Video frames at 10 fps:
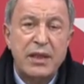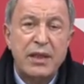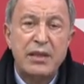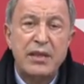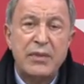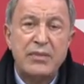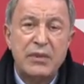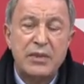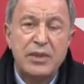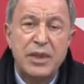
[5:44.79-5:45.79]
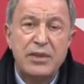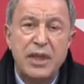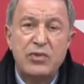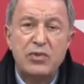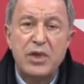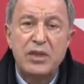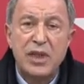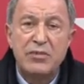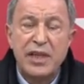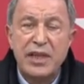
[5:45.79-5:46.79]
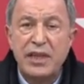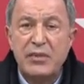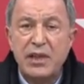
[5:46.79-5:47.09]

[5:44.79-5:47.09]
İlk yaptığımız şey Sayın Cumhurbaşkanımıza gerekli